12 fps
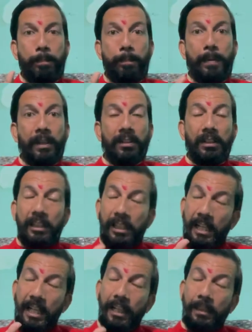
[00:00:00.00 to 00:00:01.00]

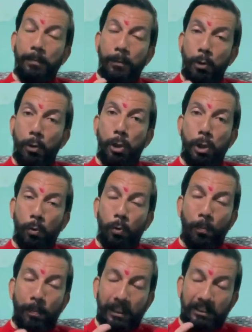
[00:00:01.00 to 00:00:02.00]
प्रत्येक मनुष्य को
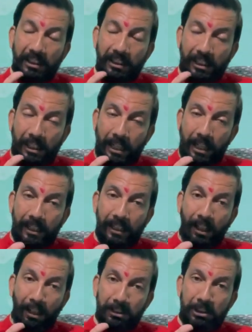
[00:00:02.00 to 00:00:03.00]
भजन
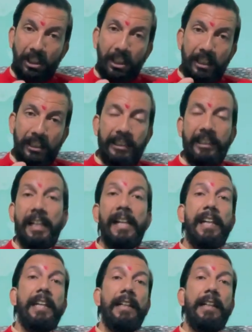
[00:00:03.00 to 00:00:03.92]
करना चाहिए